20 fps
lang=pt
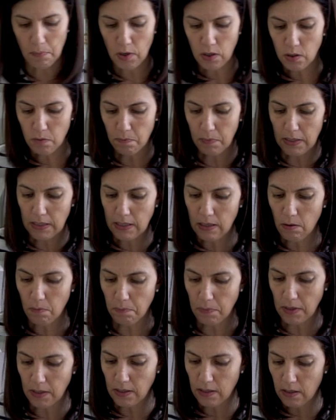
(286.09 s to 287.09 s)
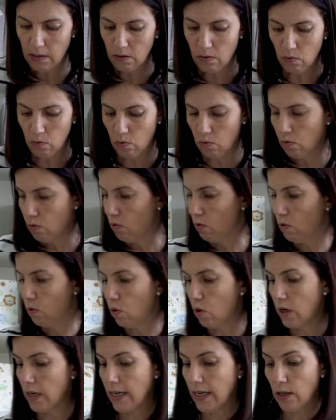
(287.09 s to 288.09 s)
Posso passar o, pincel, o
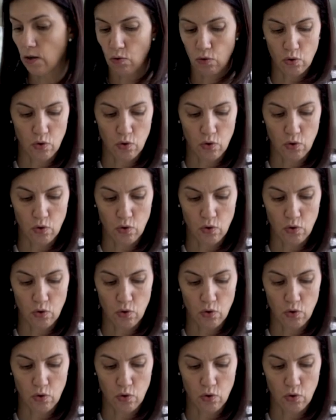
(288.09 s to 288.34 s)
rolinho